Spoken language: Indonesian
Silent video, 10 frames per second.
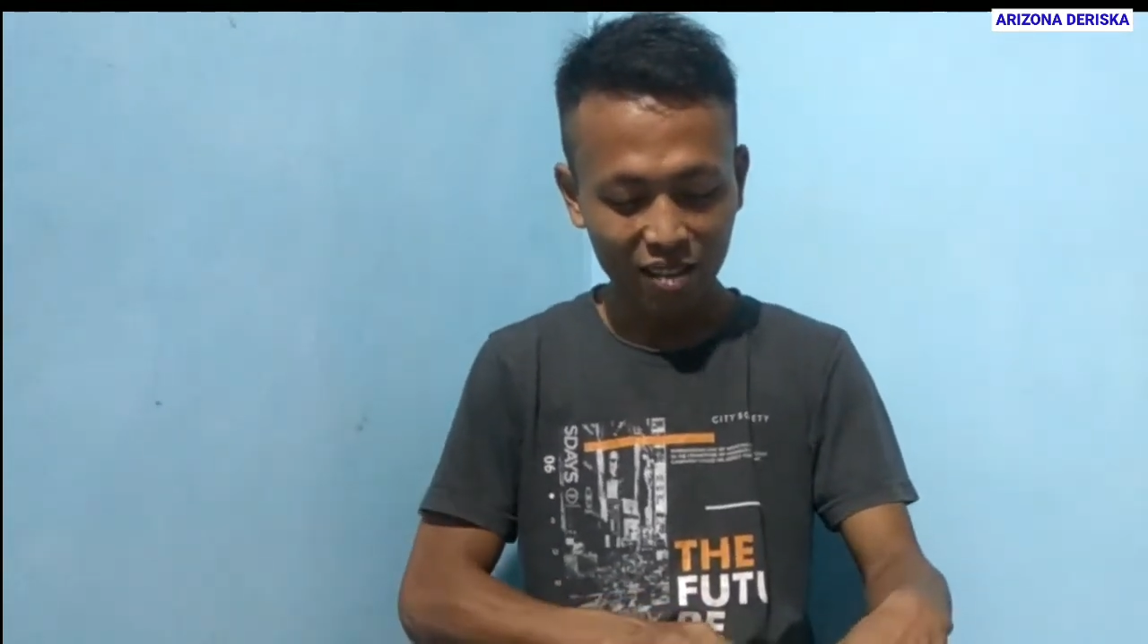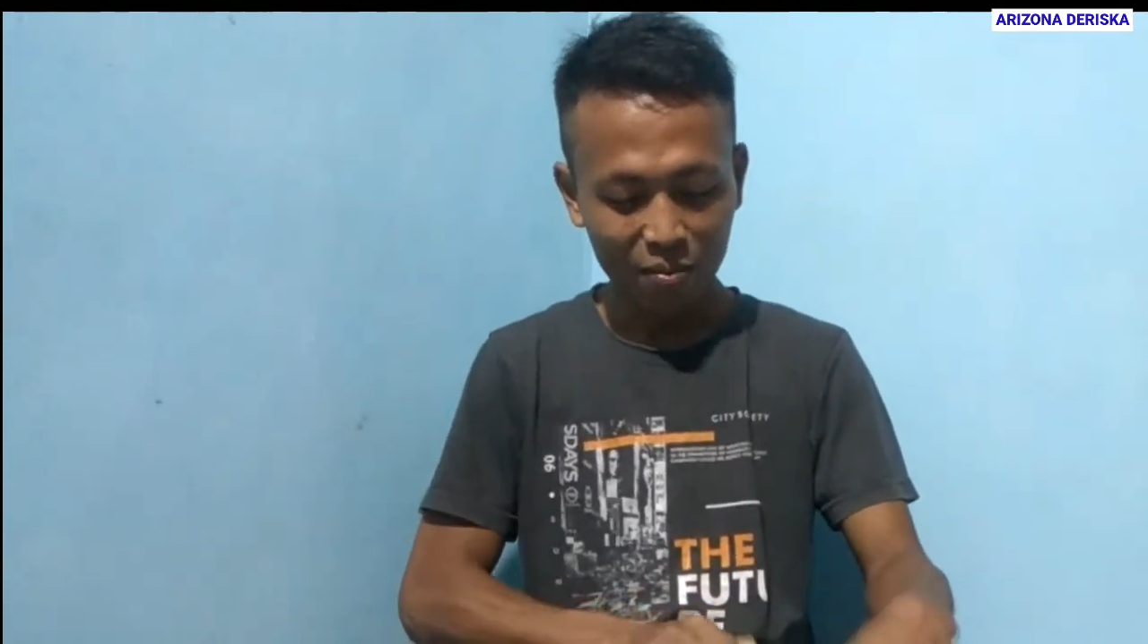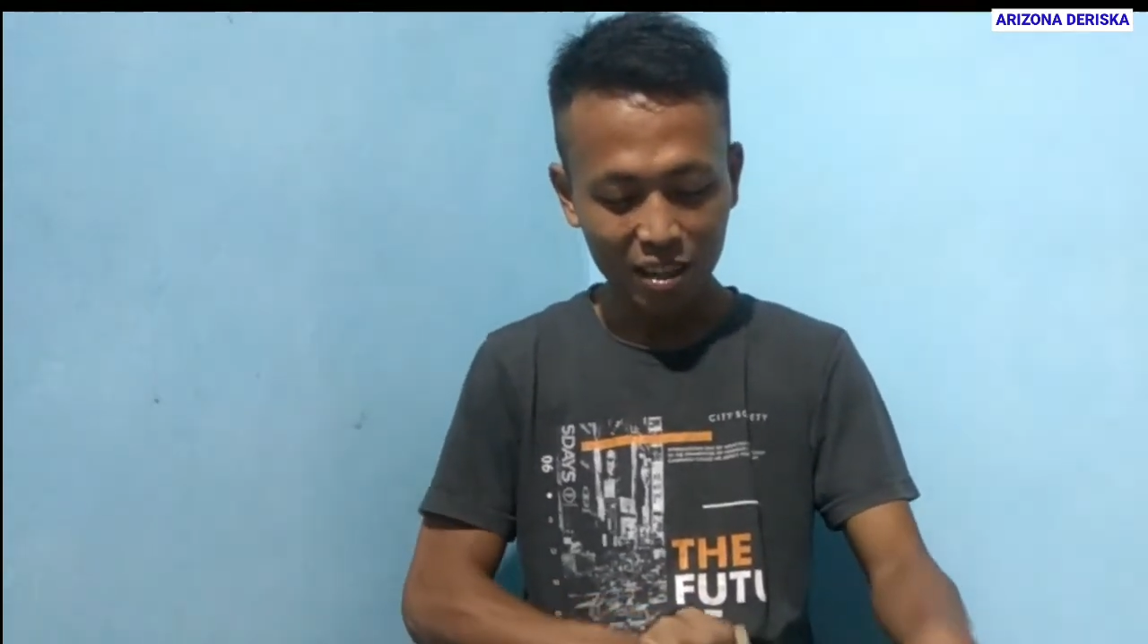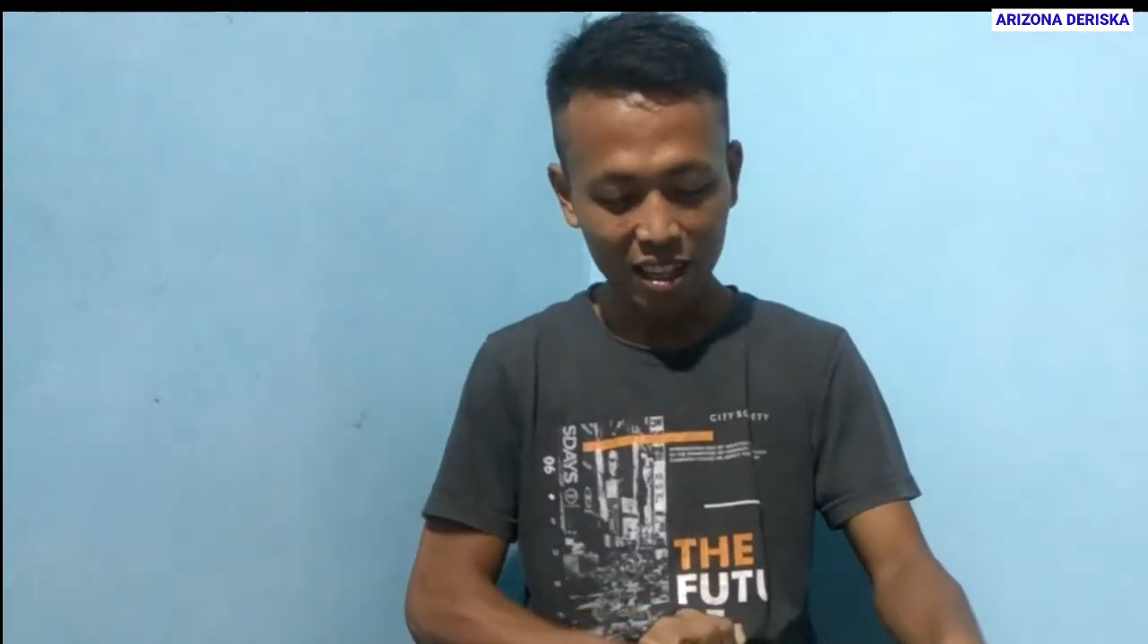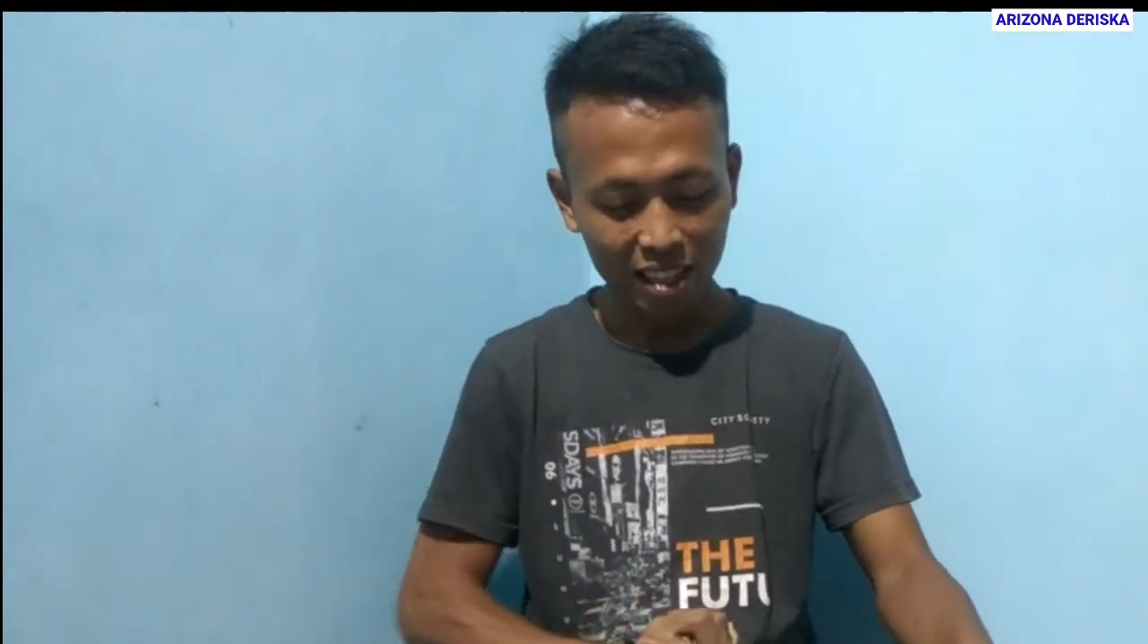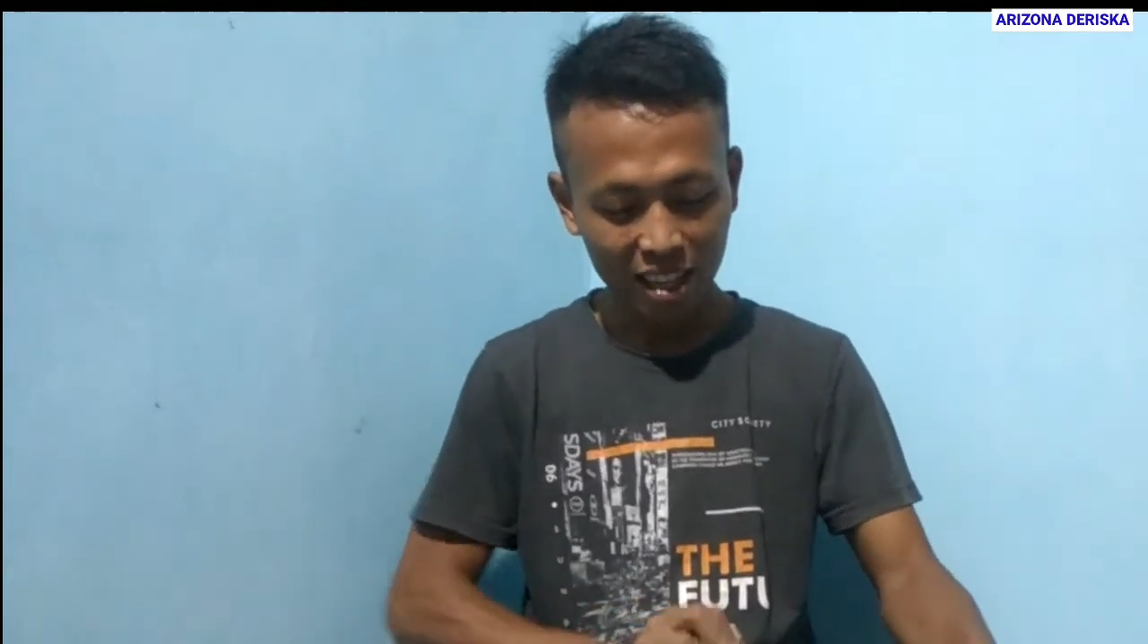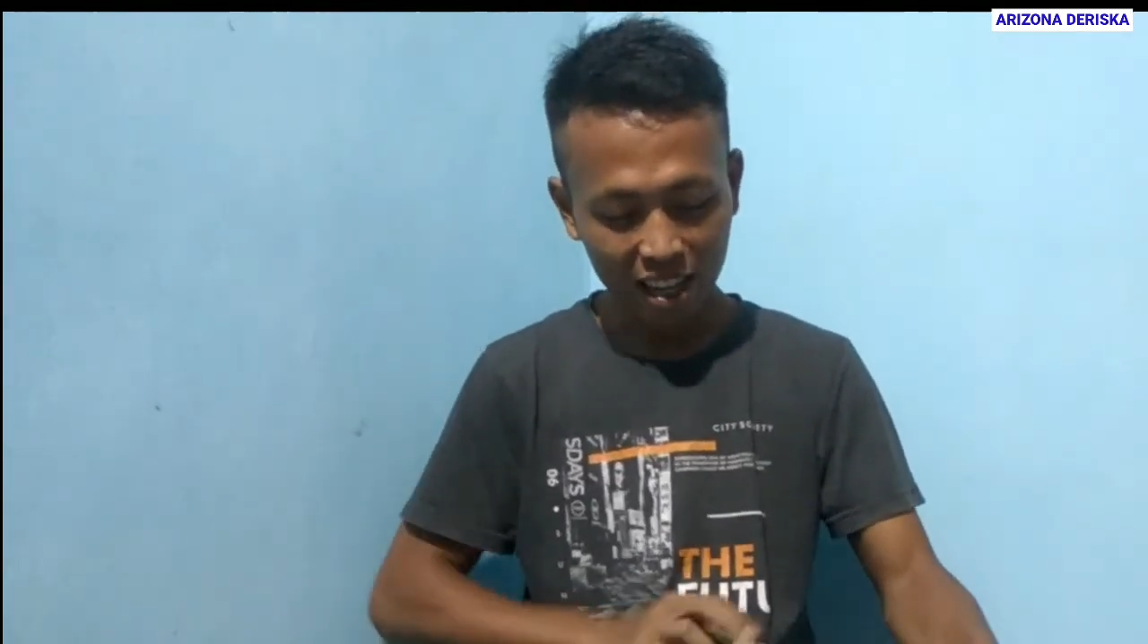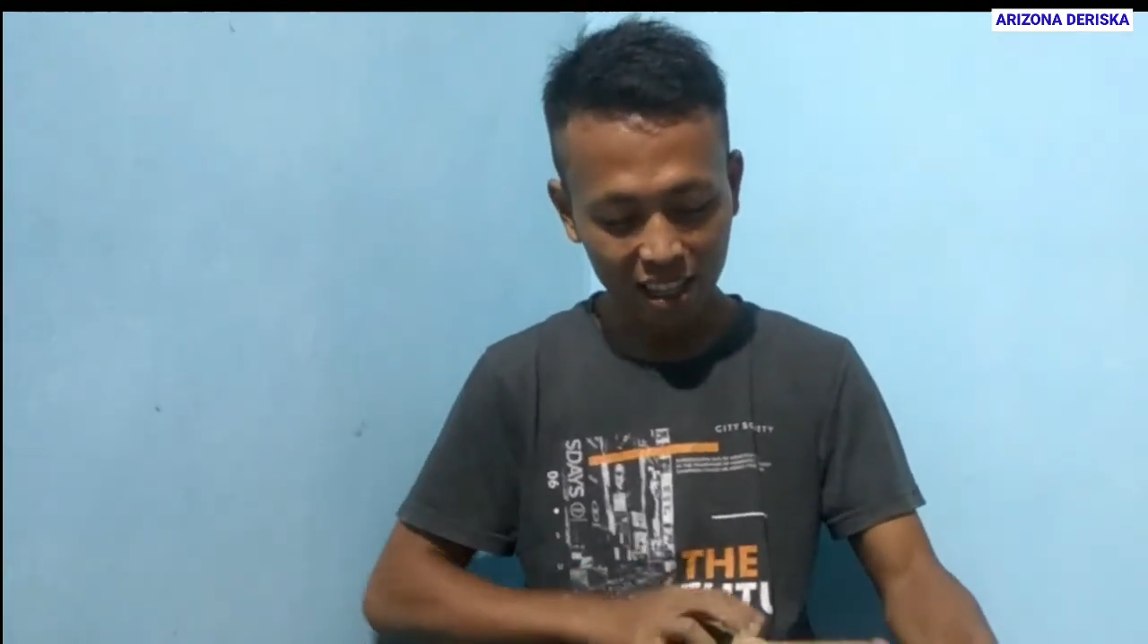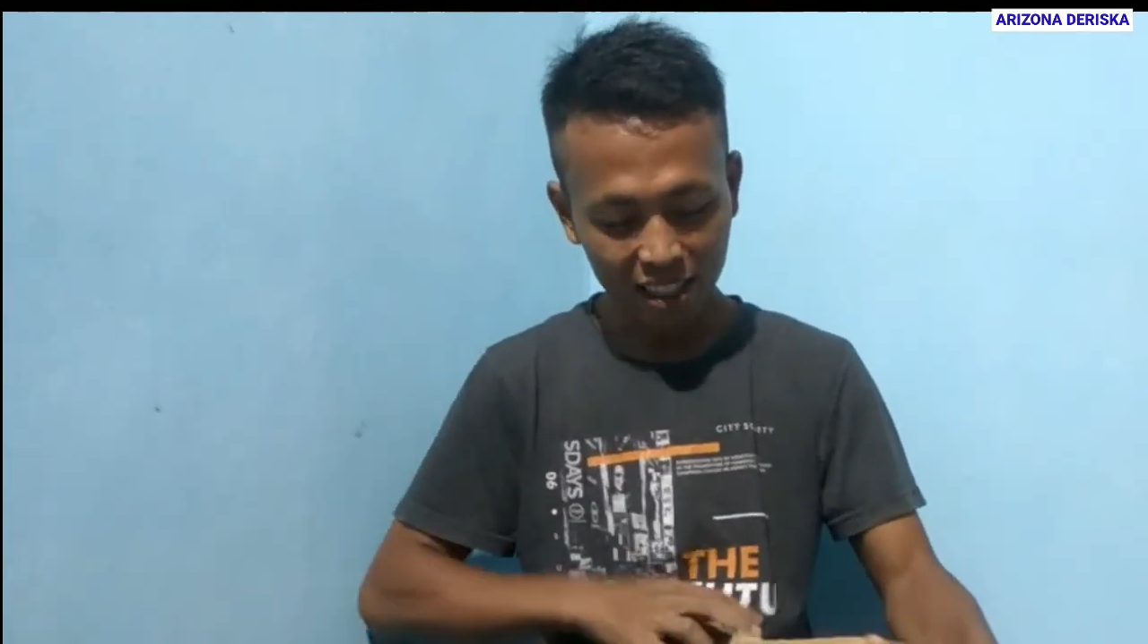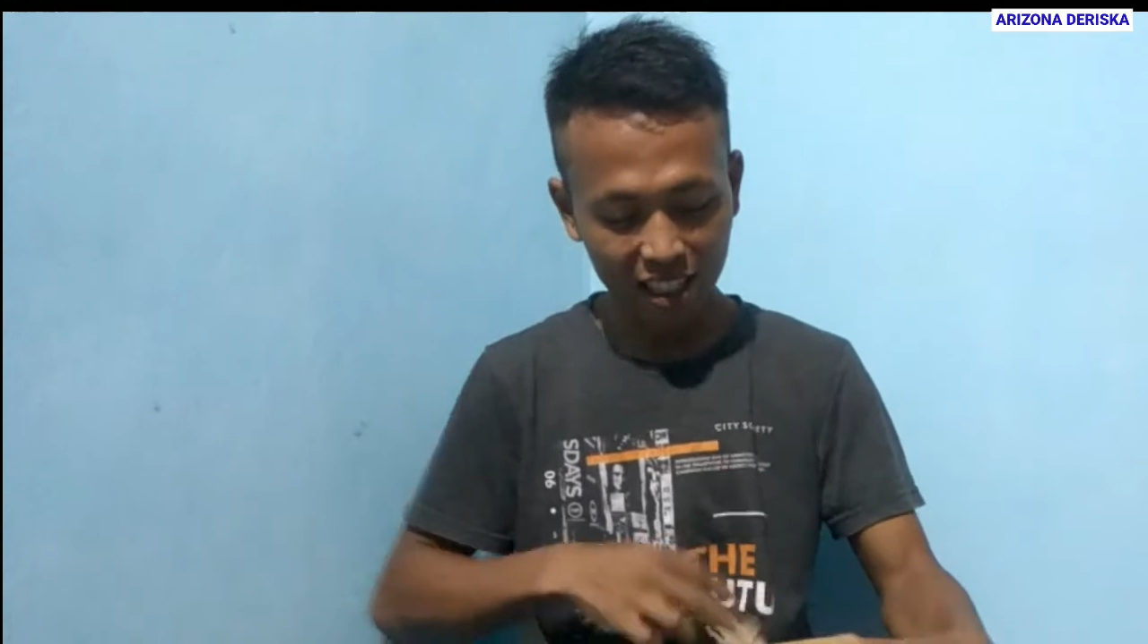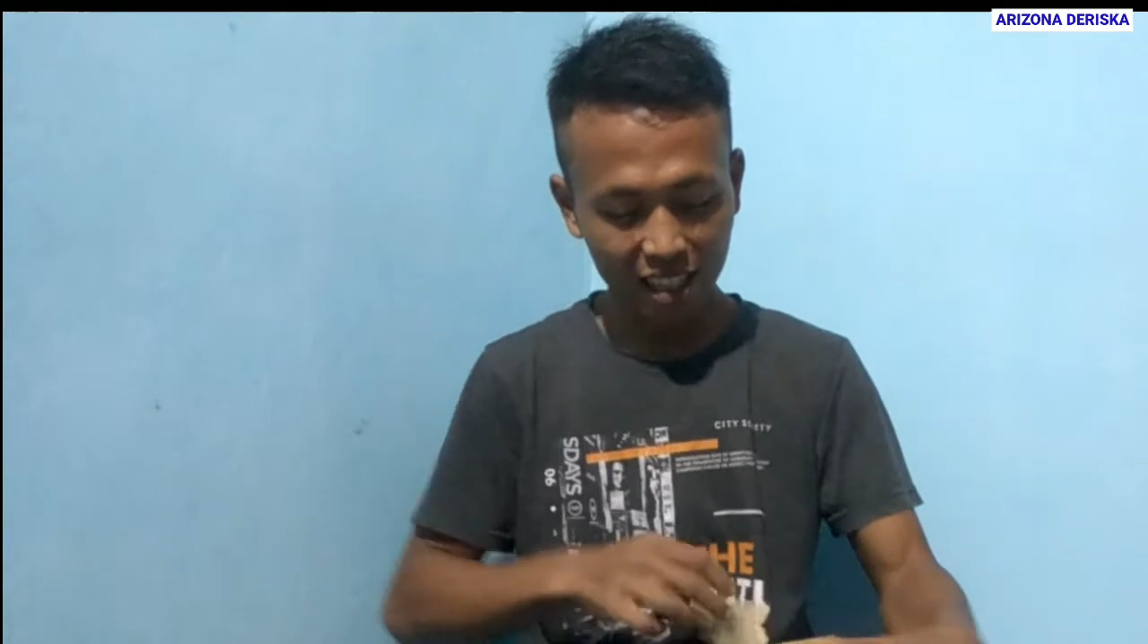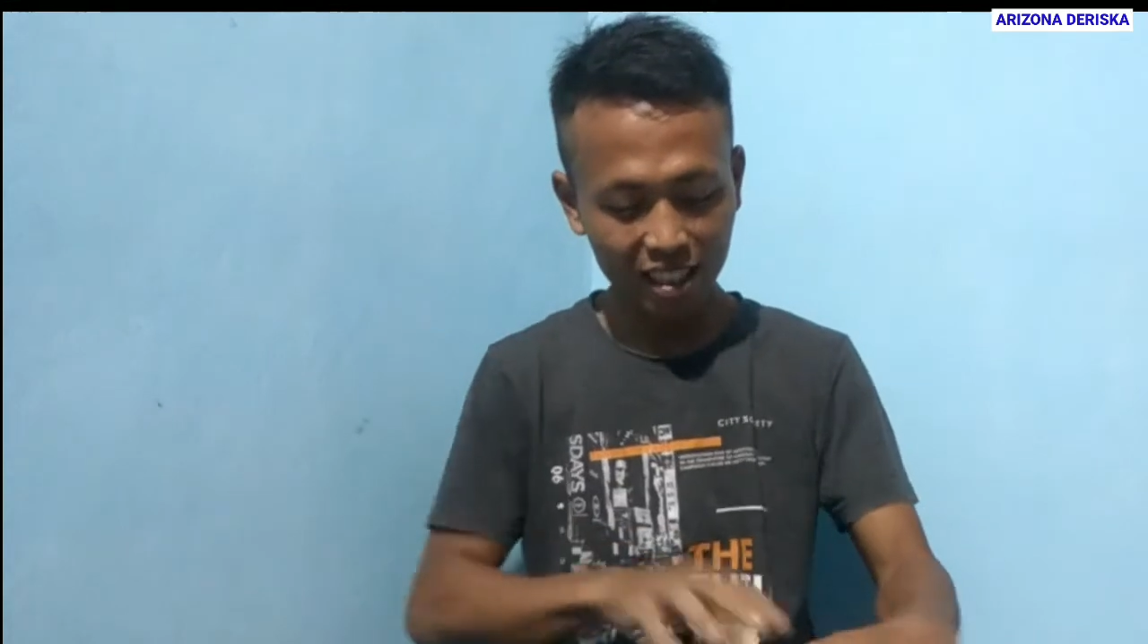nominalnya hanya